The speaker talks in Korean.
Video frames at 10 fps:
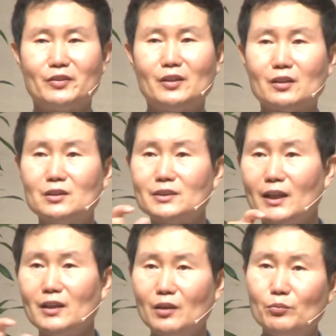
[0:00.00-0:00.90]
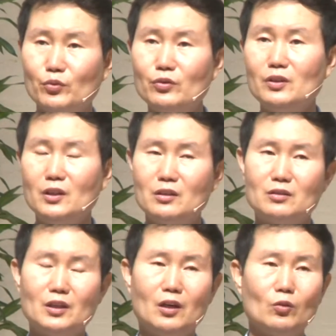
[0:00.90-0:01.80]
근데 그 사이에 무슨 일이
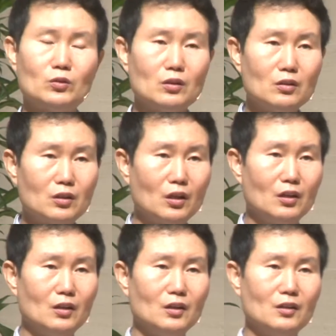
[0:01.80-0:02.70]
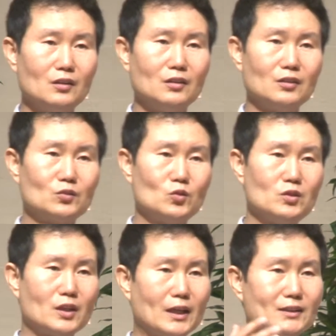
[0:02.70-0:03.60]
있느냐? 어떻게 이렇게
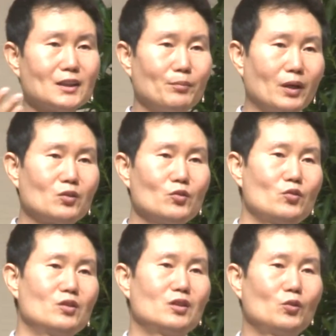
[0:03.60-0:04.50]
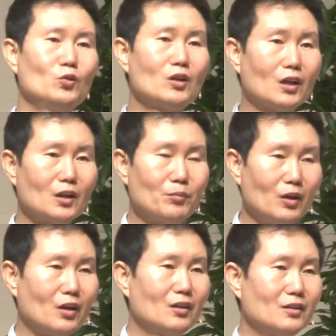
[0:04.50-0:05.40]
존재의 가치가 바뀔 수 있느냐, 유익하게
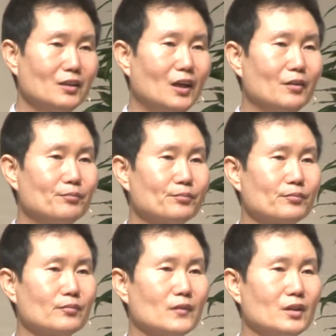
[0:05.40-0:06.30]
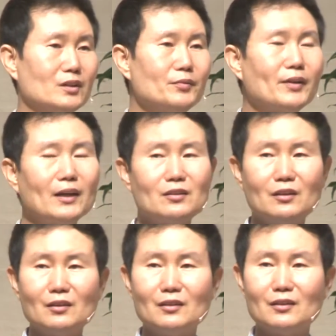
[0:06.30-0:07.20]
변화되느냐.
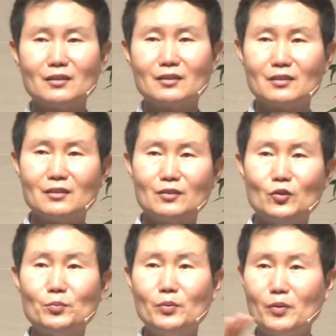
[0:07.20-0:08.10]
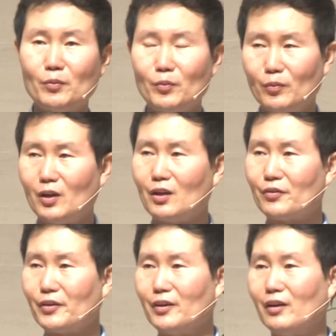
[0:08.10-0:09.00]
14절 그 뒷부분에 보면 뭐라
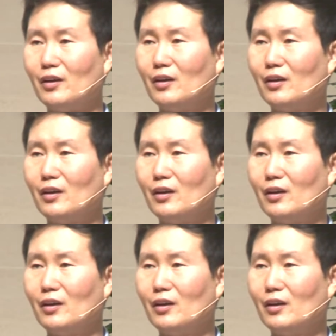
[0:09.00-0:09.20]
그랬어요?